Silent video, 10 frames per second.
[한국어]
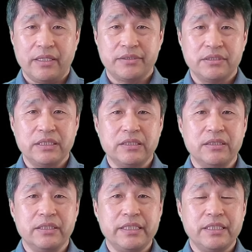이것이 이제
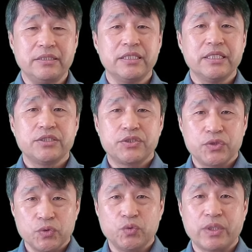lead
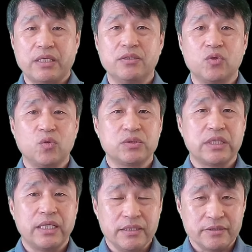to라는
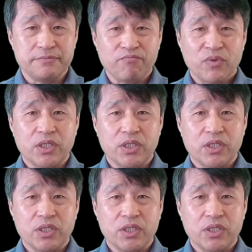동사는